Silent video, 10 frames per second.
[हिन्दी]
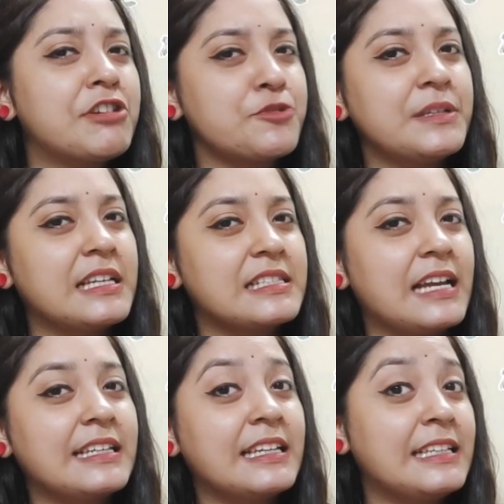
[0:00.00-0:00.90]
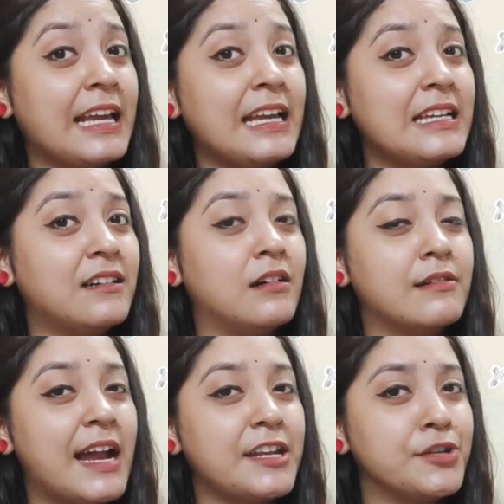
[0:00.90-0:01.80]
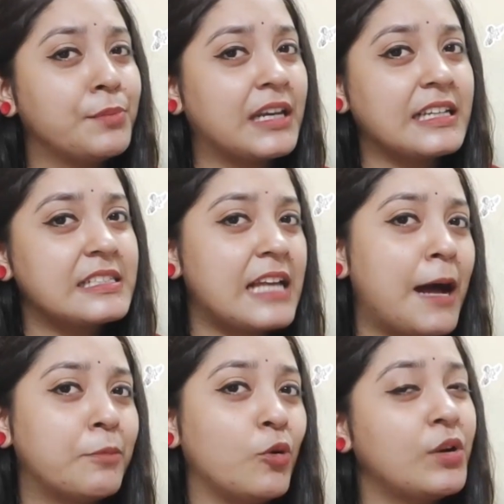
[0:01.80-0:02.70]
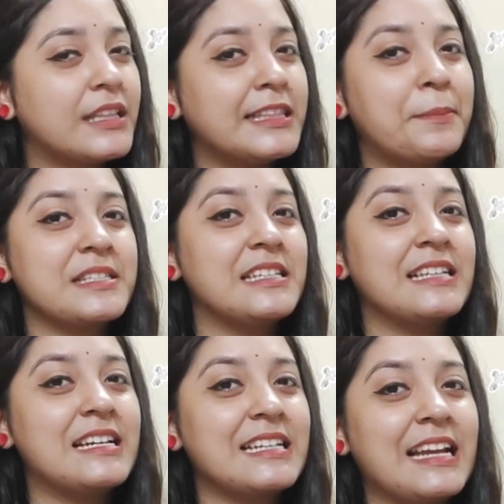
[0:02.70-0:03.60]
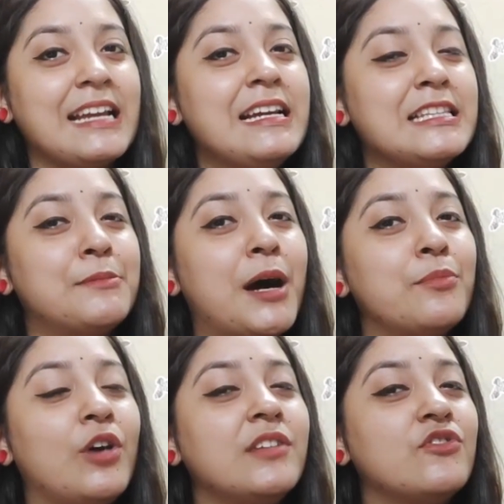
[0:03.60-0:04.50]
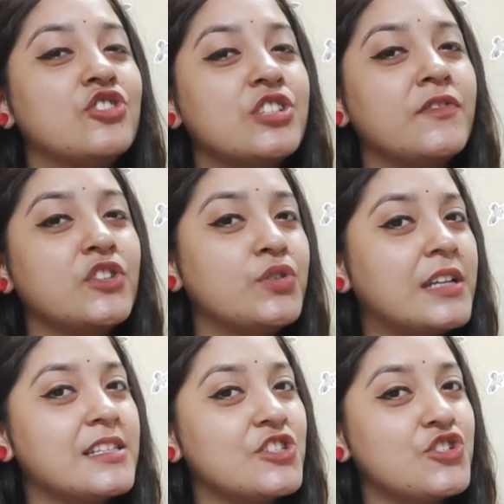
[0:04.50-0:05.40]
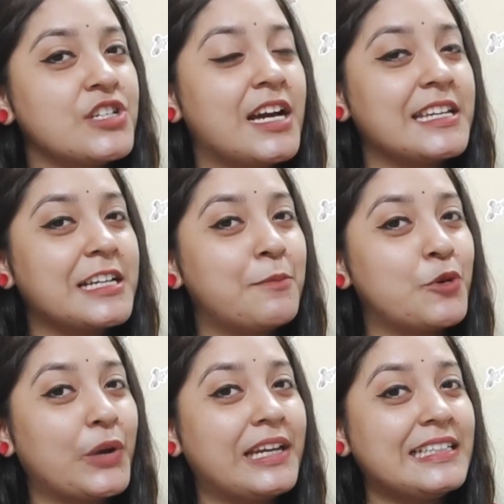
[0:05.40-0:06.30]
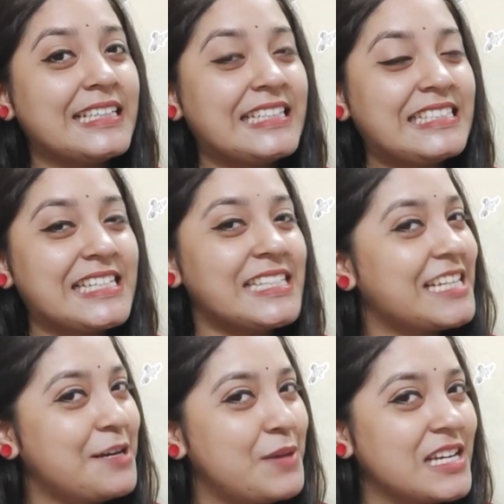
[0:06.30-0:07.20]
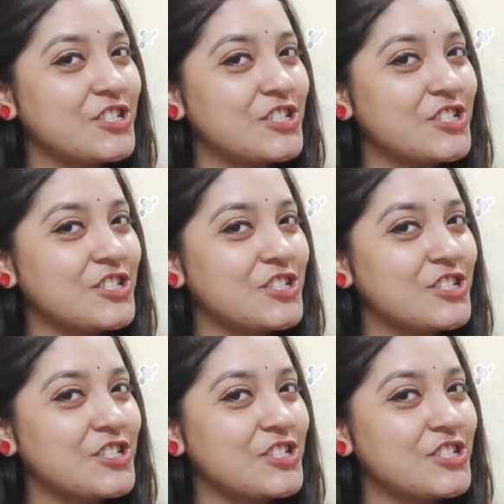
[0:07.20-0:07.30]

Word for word: रश्मि देसाई के ये रैंडम क्लिक्स आपको कितने पसंद आ रहे हैं तमाम बॉलीवुड और टीवी दुनिया से जुड़ी हर एक खबरों के लिए देखते रहिए हमारा